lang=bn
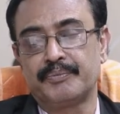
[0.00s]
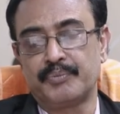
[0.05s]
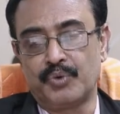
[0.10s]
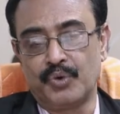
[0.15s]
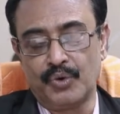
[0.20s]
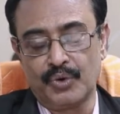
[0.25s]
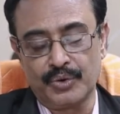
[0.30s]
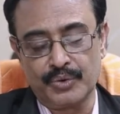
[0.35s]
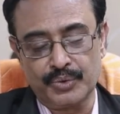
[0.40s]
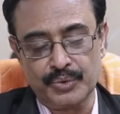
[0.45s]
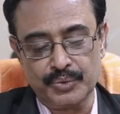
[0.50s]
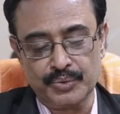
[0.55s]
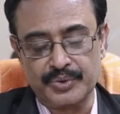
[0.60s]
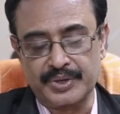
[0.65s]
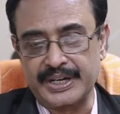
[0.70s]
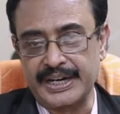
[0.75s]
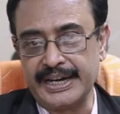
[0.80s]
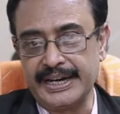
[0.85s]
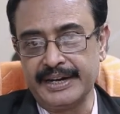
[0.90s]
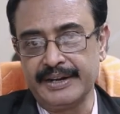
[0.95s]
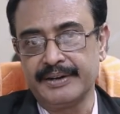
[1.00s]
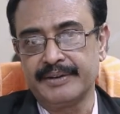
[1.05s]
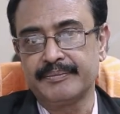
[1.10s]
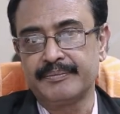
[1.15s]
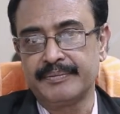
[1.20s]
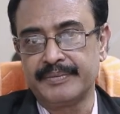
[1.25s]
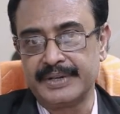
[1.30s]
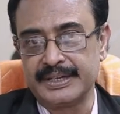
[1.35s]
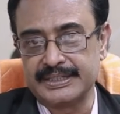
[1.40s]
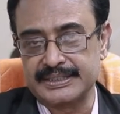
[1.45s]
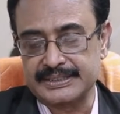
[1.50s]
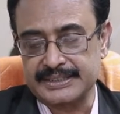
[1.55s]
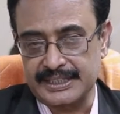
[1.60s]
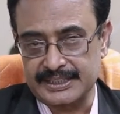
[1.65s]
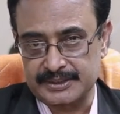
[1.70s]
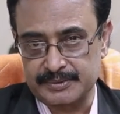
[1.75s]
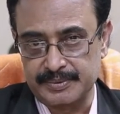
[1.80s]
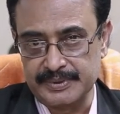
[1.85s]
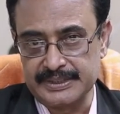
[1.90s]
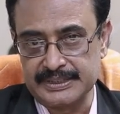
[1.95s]
ফোর টু টেন মিনস
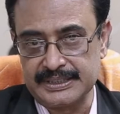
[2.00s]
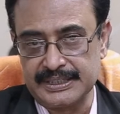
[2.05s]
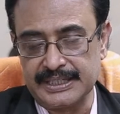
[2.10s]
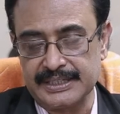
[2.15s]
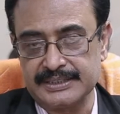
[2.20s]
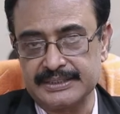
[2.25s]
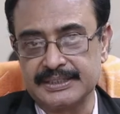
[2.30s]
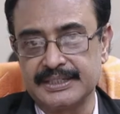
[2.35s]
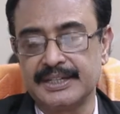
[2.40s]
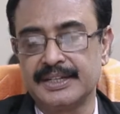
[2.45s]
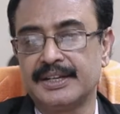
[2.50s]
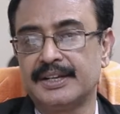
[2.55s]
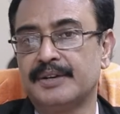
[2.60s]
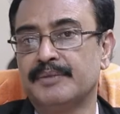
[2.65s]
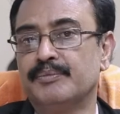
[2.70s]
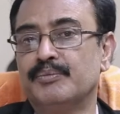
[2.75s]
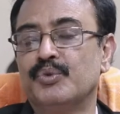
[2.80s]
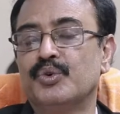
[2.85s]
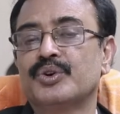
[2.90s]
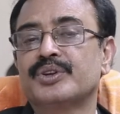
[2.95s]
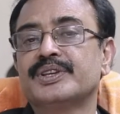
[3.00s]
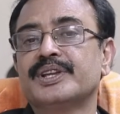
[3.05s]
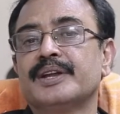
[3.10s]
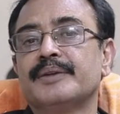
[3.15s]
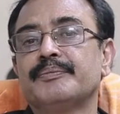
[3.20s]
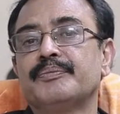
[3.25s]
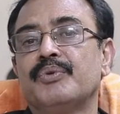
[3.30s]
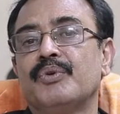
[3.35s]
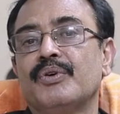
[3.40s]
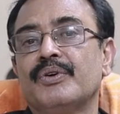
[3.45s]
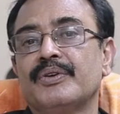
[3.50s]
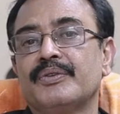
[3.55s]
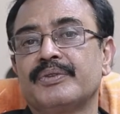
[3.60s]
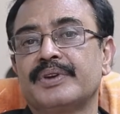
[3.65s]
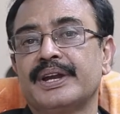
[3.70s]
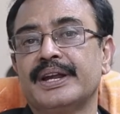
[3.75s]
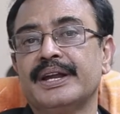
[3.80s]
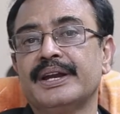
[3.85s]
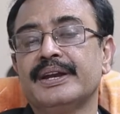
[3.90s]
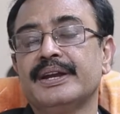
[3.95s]
সাসপিসিয়াস মোর দ্যান ফোর
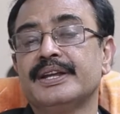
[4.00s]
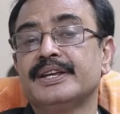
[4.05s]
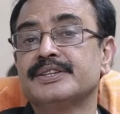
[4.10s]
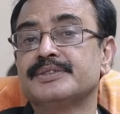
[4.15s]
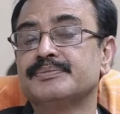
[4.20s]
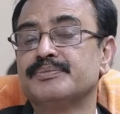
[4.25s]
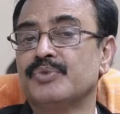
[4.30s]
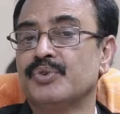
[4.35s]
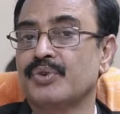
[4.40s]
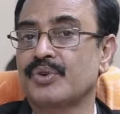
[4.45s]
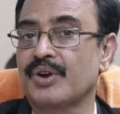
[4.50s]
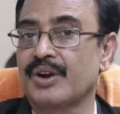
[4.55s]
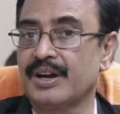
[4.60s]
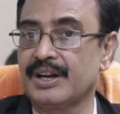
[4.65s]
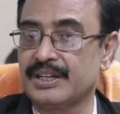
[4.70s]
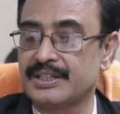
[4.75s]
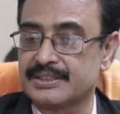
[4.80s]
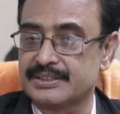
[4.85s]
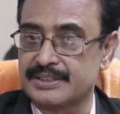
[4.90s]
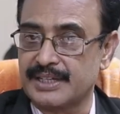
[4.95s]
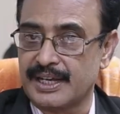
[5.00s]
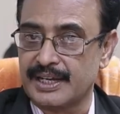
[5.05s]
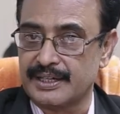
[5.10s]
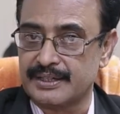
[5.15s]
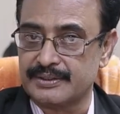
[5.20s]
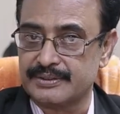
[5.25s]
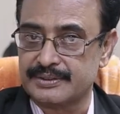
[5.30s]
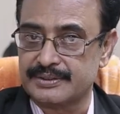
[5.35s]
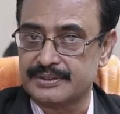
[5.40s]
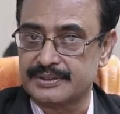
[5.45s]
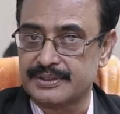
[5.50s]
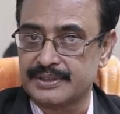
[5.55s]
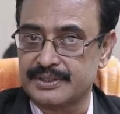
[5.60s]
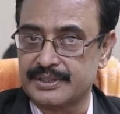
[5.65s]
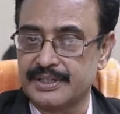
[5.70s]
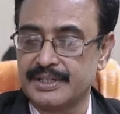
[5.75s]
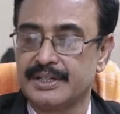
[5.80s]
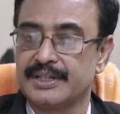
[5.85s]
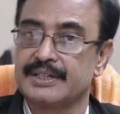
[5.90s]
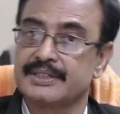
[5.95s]
টেন ইজ মোরালেস ডায়াগনস্টিক
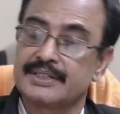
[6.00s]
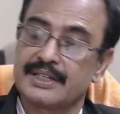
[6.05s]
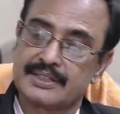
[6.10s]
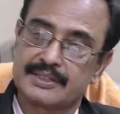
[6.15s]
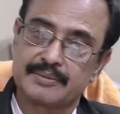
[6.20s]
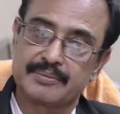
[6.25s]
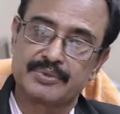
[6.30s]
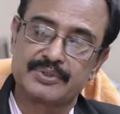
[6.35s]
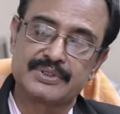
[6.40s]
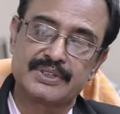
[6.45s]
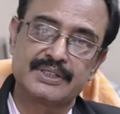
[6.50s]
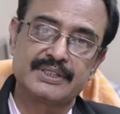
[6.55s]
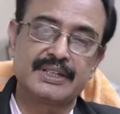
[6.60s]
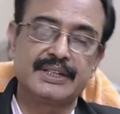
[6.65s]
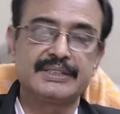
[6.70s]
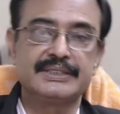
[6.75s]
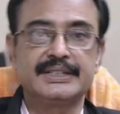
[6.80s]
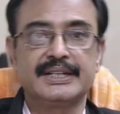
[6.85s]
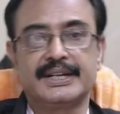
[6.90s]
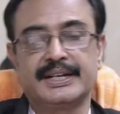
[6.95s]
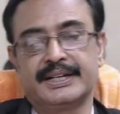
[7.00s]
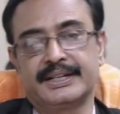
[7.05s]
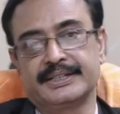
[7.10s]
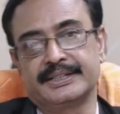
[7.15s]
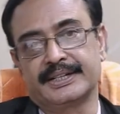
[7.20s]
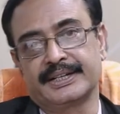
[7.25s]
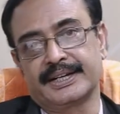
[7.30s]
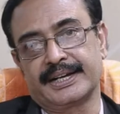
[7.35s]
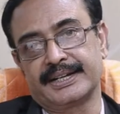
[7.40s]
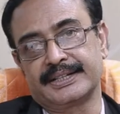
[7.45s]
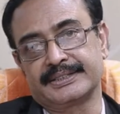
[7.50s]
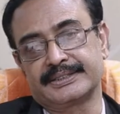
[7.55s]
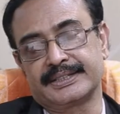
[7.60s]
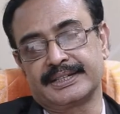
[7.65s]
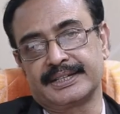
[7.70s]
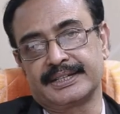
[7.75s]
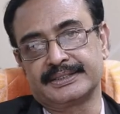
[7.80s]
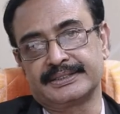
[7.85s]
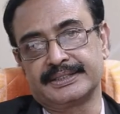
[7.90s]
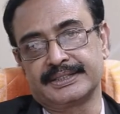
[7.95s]
তাতে বোঝা যায় যে হ্যাঁ এটা
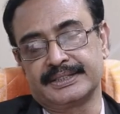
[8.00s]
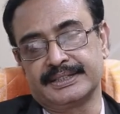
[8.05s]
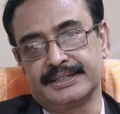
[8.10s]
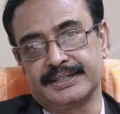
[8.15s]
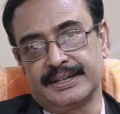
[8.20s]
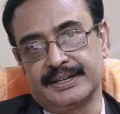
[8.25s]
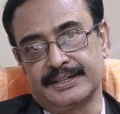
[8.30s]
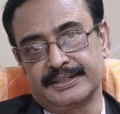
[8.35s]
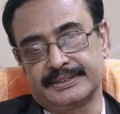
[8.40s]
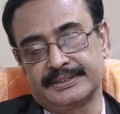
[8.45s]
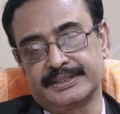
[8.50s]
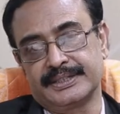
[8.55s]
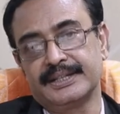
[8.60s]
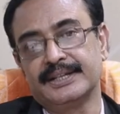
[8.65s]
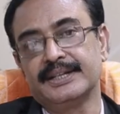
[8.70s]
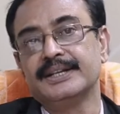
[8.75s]
ক্যান্সার আছে কি না আছে